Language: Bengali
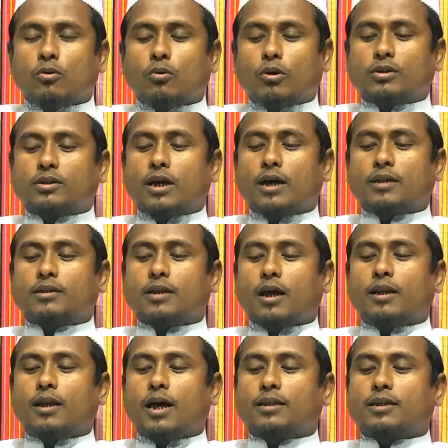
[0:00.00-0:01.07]
অর্থাৎ
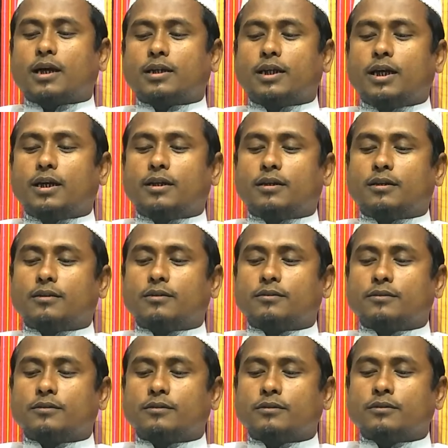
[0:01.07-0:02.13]
আল্লাহ তাদের
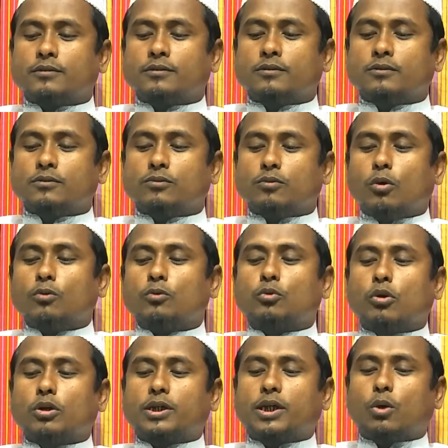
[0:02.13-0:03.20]

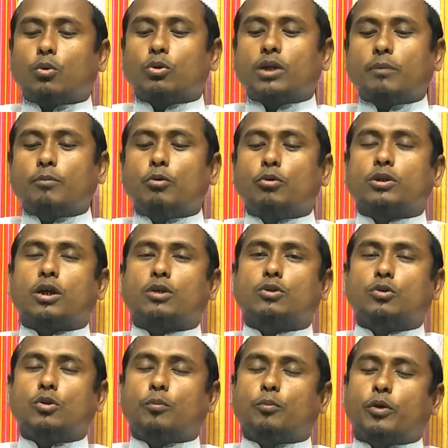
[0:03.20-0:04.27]
অন্তরকে খোদাবিরতার
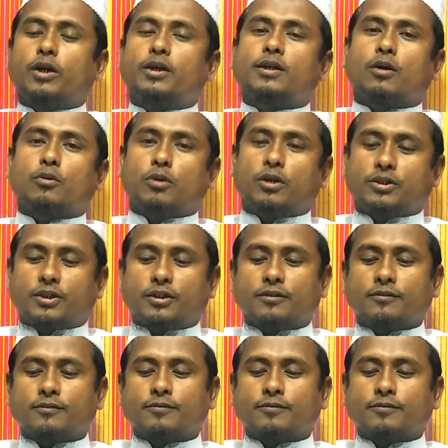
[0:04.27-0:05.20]
জন্য পরীক্ষা করেছেন